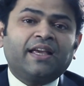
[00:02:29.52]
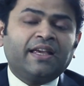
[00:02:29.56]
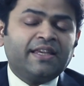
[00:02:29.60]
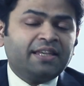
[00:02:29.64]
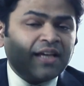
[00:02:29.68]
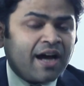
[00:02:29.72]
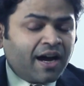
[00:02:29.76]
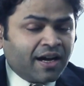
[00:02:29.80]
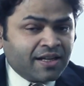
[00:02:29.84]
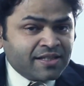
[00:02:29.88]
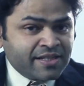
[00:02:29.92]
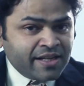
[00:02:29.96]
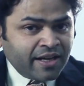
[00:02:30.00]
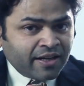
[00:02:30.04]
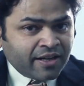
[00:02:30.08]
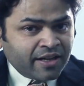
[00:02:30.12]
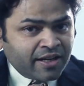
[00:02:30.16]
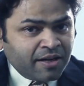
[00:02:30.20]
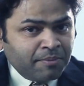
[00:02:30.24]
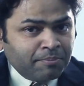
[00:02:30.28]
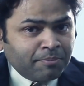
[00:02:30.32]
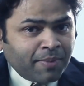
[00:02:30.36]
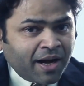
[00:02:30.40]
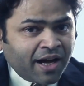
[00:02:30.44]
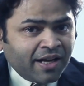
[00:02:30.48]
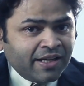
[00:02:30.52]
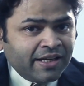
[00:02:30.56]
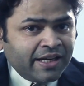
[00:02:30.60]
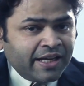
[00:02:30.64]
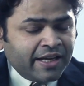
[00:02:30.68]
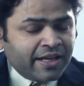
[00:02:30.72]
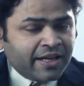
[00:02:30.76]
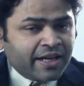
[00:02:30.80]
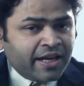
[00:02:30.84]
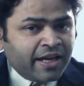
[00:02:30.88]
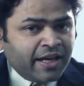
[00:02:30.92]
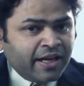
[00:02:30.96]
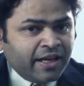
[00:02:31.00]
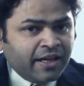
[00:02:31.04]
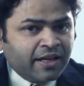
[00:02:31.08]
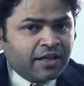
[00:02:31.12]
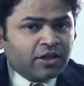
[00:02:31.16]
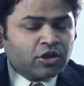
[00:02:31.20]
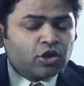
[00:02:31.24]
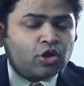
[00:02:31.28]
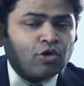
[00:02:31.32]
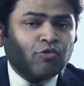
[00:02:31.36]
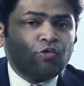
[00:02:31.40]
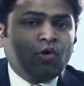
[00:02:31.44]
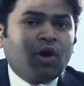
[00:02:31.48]
कि यहां से अगर हम बाल लेंगे
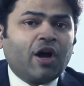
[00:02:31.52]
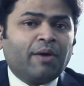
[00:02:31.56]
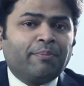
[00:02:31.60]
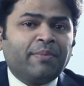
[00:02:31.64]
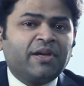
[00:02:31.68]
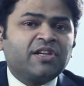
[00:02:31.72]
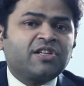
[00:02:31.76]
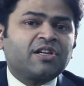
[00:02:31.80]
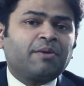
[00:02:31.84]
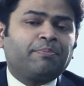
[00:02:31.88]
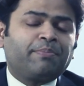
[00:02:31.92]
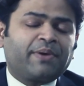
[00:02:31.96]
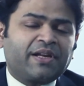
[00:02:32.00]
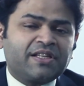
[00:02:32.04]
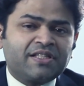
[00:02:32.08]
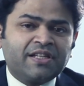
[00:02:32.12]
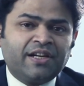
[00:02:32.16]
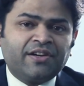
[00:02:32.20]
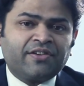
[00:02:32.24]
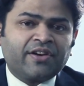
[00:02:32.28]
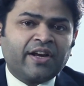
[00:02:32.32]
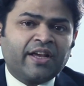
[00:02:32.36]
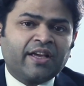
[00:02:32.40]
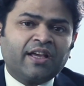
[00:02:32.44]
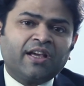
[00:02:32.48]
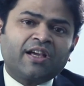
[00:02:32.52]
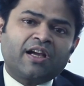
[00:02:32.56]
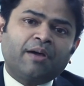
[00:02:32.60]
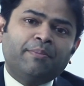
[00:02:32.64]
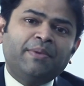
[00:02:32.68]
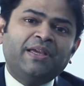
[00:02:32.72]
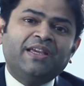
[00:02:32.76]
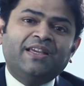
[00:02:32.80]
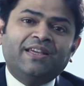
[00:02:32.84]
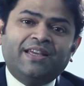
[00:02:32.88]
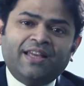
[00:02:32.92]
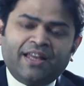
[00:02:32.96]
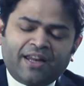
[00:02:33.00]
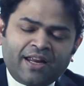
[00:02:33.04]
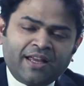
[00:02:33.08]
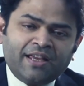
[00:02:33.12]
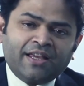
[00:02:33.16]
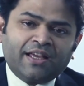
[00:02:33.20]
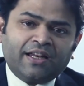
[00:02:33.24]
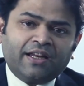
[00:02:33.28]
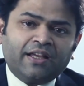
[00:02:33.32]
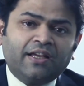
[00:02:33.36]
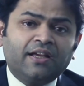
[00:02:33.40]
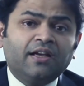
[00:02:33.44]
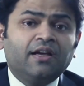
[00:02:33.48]
तो वो हमेशा प्रेजेंट रहेंगे कभी
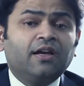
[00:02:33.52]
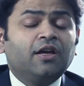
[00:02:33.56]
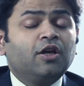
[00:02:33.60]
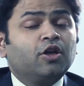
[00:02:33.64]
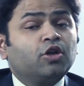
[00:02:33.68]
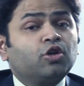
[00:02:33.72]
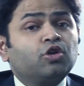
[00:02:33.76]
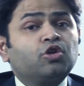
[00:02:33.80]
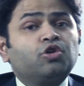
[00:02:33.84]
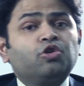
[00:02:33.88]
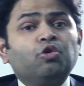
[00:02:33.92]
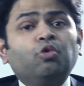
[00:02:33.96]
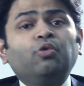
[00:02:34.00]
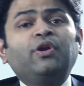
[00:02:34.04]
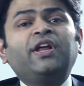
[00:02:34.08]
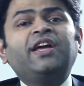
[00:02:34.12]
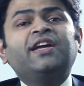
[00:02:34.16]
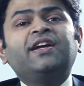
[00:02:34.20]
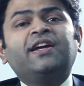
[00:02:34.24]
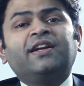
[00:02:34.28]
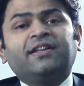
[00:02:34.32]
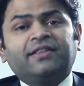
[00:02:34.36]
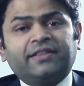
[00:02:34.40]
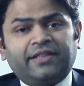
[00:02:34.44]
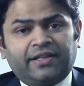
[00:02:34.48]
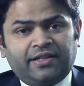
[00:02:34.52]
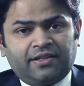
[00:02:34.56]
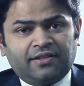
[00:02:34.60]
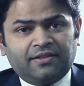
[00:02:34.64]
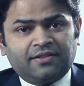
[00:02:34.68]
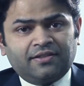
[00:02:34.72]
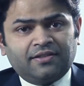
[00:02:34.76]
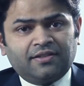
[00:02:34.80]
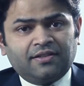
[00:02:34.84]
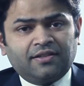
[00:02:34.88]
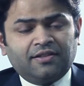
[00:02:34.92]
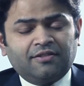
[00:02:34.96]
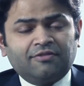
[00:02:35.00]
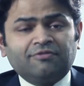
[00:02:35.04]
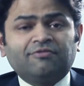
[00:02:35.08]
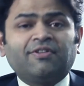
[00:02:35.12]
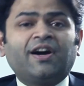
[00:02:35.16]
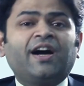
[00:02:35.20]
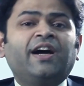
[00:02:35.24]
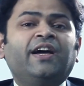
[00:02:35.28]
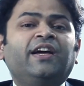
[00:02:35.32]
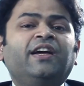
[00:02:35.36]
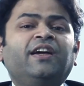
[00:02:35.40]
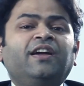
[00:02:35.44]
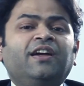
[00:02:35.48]
गिरेंगे नहीं क्यों नहीं गिरते
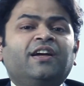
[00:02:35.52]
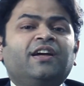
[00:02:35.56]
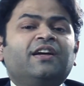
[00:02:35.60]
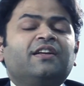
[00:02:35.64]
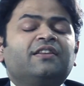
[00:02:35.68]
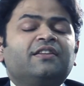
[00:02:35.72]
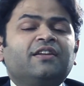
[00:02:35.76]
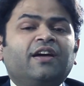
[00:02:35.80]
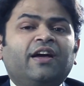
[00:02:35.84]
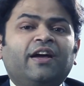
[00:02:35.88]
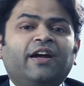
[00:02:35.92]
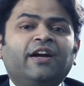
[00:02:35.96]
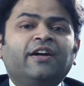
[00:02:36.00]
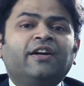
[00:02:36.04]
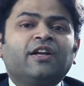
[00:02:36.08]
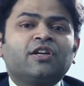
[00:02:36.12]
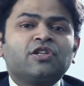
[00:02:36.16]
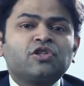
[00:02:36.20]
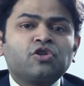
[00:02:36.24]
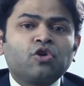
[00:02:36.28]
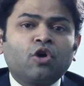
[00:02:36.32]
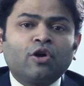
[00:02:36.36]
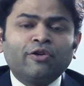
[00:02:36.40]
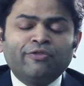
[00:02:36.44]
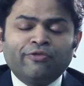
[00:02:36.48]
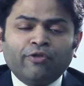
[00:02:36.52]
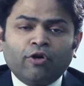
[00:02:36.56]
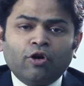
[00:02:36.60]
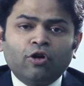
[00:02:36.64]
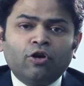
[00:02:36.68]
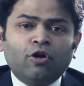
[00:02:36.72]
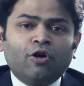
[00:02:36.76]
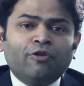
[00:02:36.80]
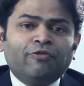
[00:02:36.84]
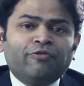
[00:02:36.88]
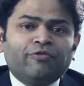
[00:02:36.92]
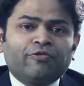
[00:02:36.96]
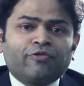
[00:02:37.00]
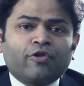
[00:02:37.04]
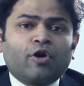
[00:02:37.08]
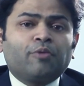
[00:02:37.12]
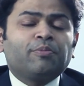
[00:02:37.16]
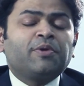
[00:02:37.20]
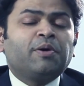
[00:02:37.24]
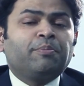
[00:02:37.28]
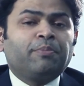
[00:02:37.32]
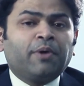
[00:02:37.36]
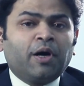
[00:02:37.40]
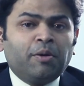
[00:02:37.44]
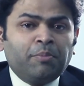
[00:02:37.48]
वाई द हेयर डज नॉट फॉल ऑफ
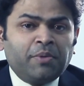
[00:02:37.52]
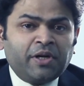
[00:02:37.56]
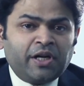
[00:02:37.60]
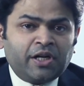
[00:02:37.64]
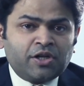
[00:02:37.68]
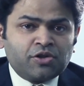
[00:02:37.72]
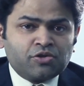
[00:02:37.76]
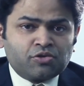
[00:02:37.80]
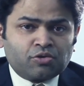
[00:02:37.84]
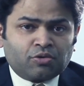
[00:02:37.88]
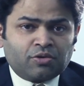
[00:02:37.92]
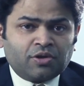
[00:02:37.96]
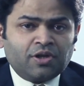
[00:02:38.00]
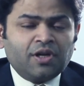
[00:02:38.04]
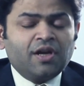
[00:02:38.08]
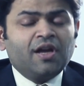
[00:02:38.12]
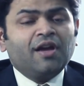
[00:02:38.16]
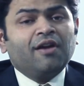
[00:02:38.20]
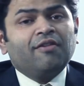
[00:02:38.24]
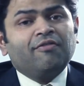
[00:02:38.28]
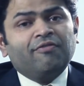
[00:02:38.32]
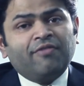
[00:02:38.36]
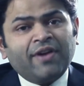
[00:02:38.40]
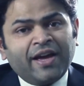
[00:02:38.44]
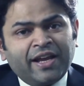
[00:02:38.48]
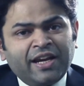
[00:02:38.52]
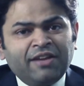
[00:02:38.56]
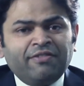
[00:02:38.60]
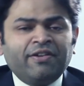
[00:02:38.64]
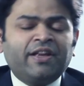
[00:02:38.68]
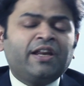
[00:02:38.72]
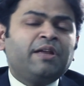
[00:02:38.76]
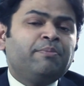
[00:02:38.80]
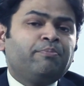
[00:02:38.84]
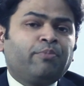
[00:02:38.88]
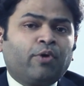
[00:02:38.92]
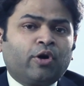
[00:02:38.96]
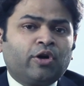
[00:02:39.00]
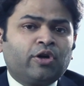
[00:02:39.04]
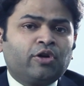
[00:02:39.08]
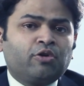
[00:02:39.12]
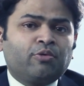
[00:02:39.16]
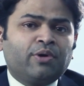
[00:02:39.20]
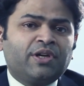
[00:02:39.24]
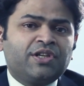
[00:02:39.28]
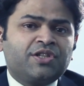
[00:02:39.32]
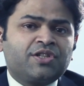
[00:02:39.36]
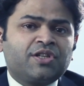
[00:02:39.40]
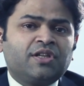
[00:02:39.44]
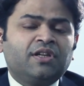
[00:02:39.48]
फ्रॉम द परमानेंट जोन वेरी वेरी
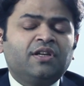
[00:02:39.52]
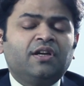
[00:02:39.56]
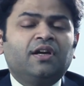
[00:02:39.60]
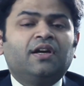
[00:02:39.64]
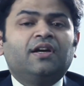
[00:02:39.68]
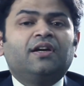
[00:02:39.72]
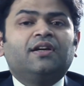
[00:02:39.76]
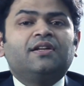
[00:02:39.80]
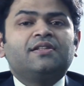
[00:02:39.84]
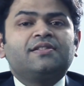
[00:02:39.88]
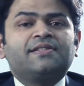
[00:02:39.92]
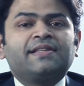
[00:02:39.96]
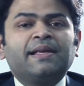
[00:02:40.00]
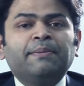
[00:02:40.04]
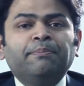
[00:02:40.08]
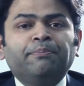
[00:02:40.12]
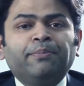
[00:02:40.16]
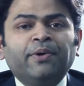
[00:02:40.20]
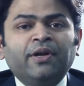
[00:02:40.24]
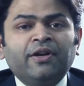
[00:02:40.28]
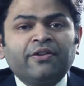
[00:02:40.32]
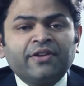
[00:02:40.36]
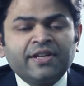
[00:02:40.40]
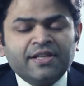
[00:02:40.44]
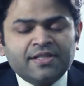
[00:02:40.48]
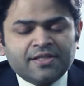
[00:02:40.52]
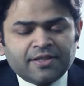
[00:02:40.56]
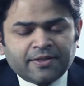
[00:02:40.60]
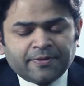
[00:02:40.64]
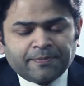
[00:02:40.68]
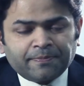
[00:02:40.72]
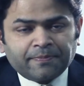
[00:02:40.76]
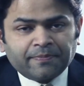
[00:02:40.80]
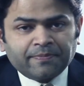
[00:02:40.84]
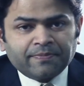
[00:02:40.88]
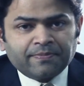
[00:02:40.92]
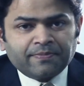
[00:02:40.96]
इंपॉर्टेंट क्वेश्चन सिंपल रीजन